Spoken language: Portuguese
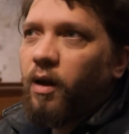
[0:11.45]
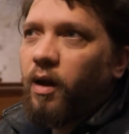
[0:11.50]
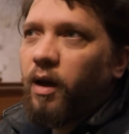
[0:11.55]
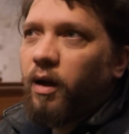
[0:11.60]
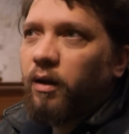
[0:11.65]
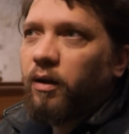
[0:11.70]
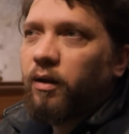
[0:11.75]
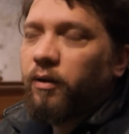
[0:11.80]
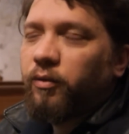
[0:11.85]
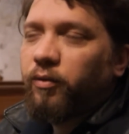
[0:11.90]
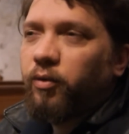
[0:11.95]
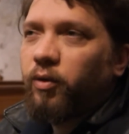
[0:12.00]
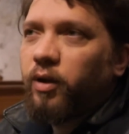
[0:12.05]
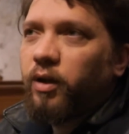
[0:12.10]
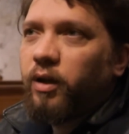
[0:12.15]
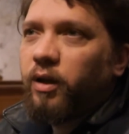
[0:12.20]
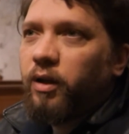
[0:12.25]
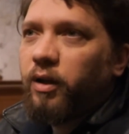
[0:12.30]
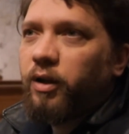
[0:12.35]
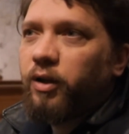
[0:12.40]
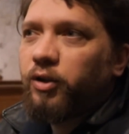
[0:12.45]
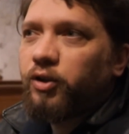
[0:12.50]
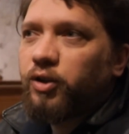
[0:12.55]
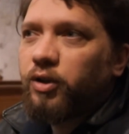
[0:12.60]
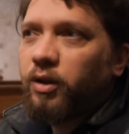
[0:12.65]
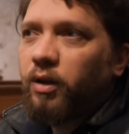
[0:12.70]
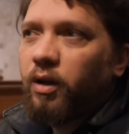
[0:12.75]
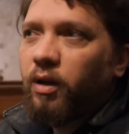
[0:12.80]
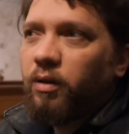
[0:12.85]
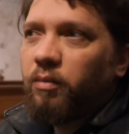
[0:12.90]
Ela foi
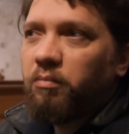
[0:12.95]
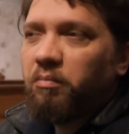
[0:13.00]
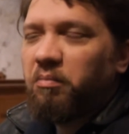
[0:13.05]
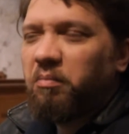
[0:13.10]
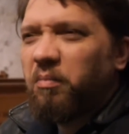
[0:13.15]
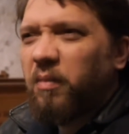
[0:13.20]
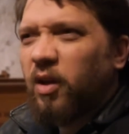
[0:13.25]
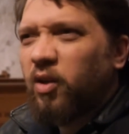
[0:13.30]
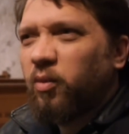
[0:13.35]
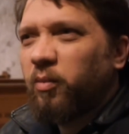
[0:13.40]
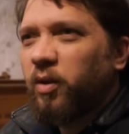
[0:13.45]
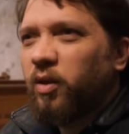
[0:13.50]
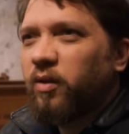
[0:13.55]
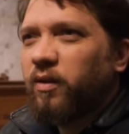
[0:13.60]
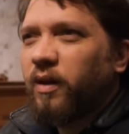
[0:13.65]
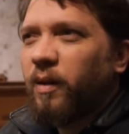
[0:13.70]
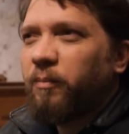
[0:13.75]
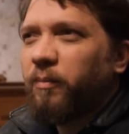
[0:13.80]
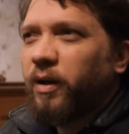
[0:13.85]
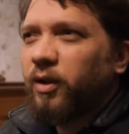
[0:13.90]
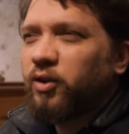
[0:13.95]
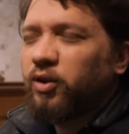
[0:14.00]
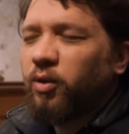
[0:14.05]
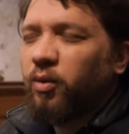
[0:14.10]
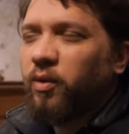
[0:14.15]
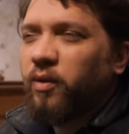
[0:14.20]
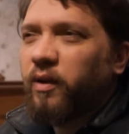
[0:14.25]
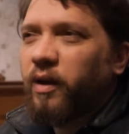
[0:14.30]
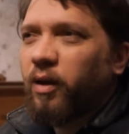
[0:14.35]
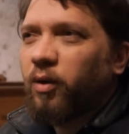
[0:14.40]
erigida, mais ou menos é a partir
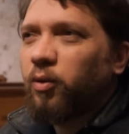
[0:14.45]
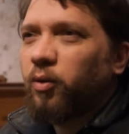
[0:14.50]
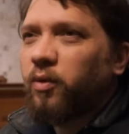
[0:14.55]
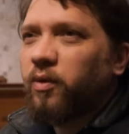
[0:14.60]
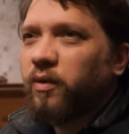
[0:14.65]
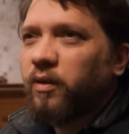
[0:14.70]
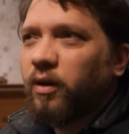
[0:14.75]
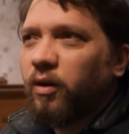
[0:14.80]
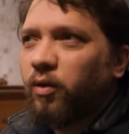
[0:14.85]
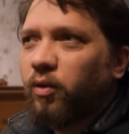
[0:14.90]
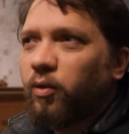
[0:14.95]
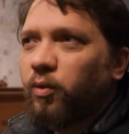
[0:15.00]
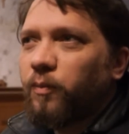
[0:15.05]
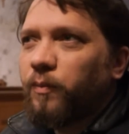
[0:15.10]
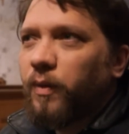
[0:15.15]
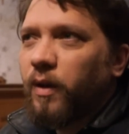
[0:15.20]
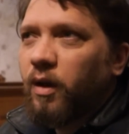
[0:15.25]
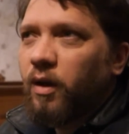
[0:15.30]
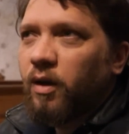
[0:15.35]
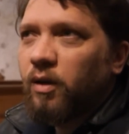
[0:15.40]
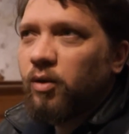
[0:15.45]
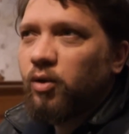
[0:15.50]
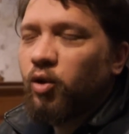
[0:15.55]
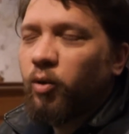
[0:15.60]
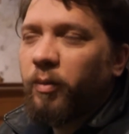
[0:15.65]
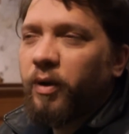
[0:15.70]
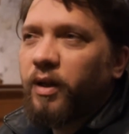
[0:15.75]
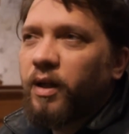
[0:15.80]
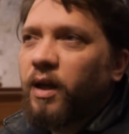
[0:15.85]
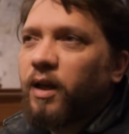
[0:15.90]
do século VI, em
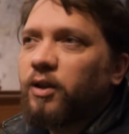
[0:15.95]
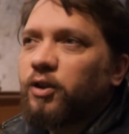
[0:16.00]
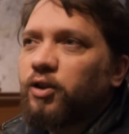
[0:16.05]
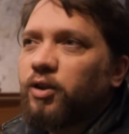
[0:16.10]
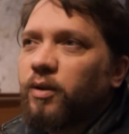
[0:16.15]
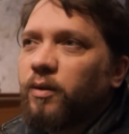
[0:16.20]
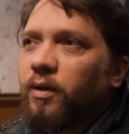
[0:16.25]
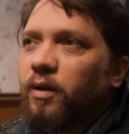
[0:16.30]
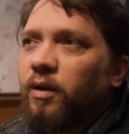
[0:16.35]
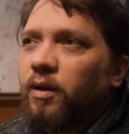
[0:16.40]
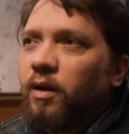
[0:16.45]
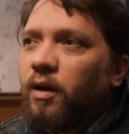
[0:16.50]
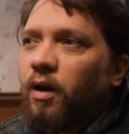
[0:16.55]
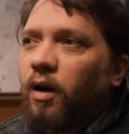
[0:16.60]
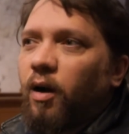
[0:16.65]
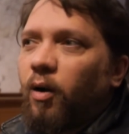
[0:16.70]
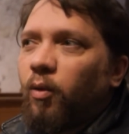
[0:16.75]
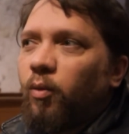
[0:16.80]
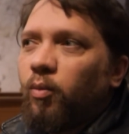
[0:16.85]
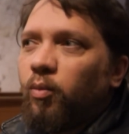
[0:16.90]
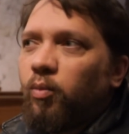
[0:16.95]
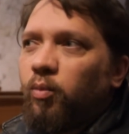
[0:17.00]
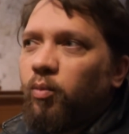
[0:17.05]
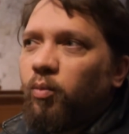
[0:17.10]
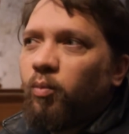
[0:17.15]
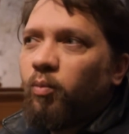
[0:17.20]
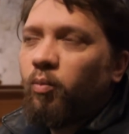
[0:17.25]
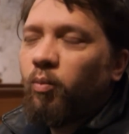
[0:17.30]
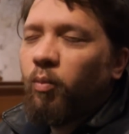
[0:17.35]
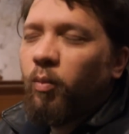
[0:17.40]
homenagem a um,
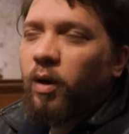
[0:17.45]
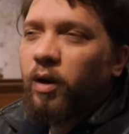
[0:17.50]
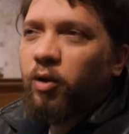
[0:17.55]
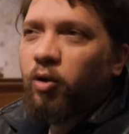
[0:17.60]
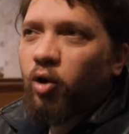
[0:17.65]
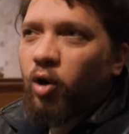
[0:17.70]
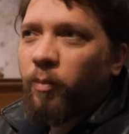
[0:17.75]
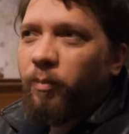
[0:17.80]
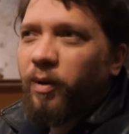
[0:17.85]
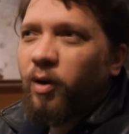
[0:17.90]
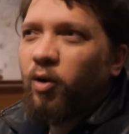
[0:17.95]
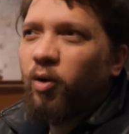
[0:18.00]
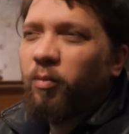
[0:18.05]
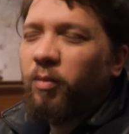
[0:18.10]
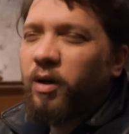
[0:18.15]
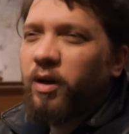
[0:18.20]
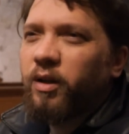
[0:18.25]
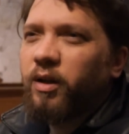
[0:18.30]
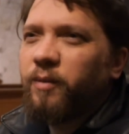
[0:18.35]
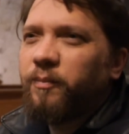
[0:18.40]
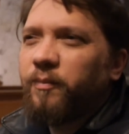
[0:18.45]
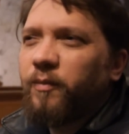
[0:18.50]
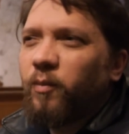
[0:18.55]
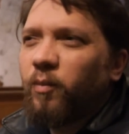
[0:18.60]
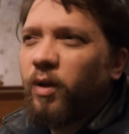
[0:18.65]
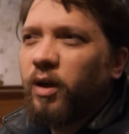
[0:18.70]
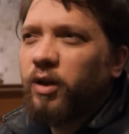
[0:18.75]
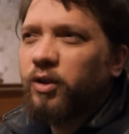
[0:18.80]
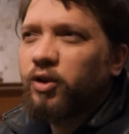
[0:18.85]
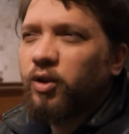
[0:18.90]
uma tropa romana,
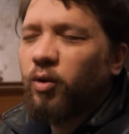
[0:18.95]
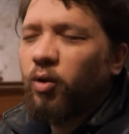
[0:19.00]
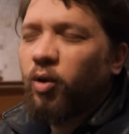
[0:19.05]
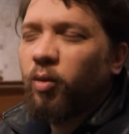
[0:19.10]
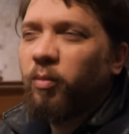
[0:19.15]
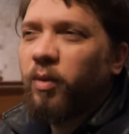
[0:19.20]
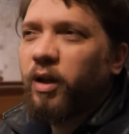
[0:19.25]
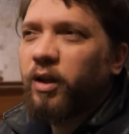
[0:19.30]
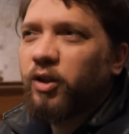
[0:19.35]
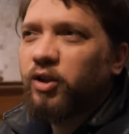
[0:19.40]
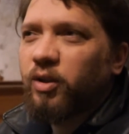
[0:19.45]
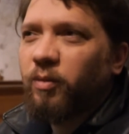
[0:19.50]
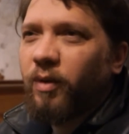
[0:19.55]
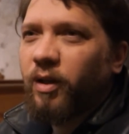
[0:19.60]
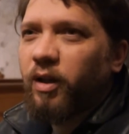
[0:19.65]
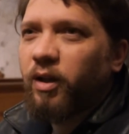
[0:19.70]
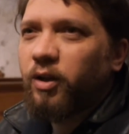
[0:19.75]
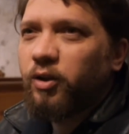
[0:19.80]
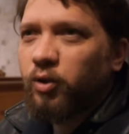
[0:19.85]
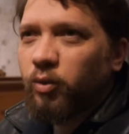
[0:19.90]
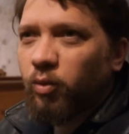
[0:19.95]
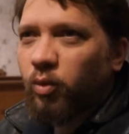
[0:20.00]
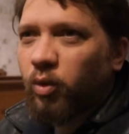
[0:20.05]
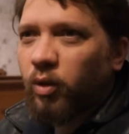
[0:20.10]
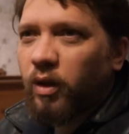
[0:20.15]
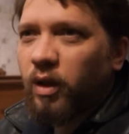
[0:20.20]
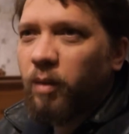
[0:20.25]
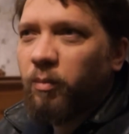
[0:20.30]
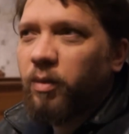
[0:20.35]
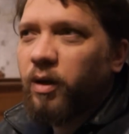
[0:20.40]
uma legião romana chamada Legião
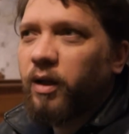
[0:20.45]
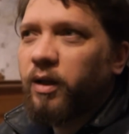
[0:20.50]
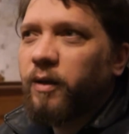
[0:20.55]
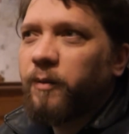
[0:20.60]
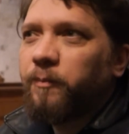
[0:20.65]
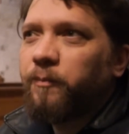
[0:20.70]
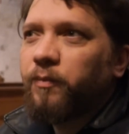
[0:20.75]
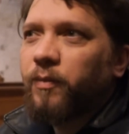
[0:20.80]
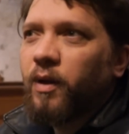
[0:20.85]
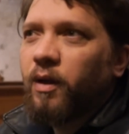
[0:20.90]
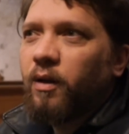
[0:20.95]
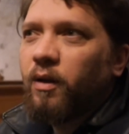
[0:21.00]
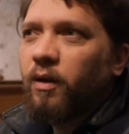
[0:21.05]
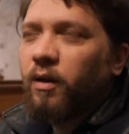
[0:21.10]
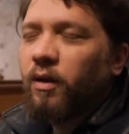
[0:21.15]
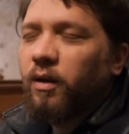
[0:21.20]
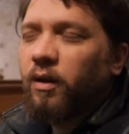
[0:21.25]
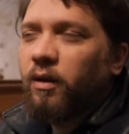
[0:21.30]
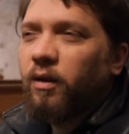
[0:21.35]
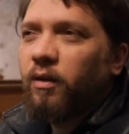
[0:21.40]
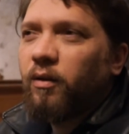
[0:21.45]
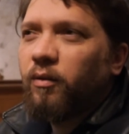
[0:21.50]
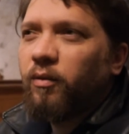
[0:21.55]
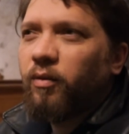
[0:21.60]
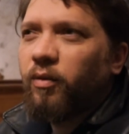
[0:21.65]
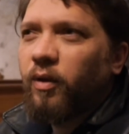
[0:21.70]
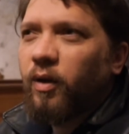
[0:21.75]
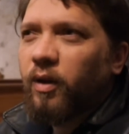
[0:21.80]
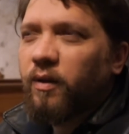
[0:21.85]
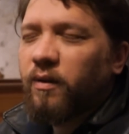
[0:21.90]
Tebana, que
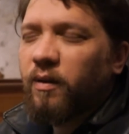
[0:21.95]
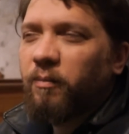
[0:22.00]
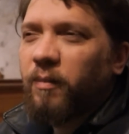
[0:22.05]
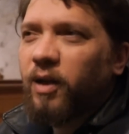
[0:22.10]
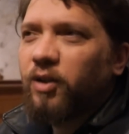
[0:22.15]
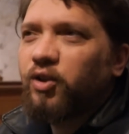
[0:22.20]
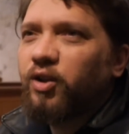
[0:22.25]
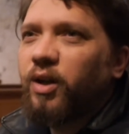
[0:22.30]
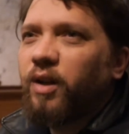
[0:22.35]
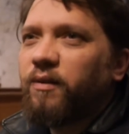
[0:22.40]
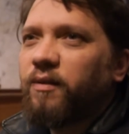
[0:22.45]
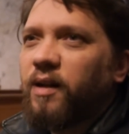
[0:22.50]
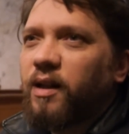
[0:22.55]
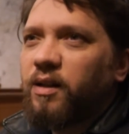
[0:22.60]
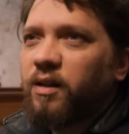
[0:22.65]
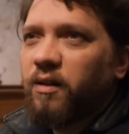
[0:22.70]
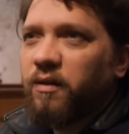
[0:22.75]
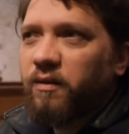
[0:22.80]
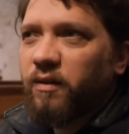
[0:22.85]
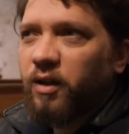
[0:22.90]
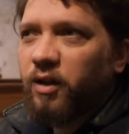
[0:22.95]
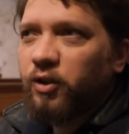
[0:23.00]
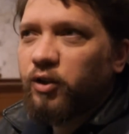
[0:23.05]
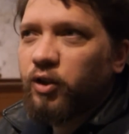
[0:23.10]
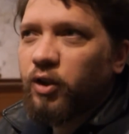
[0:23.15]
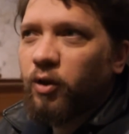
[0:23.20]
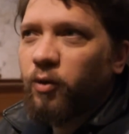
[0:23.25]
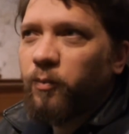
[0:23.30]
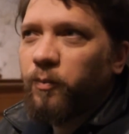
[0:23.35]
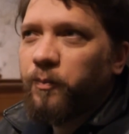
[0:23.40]
veio a ser martirizada nessa
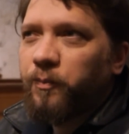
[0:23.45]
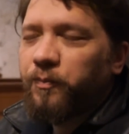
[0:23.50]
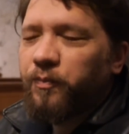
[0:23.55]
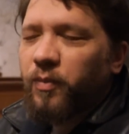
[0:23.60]
região.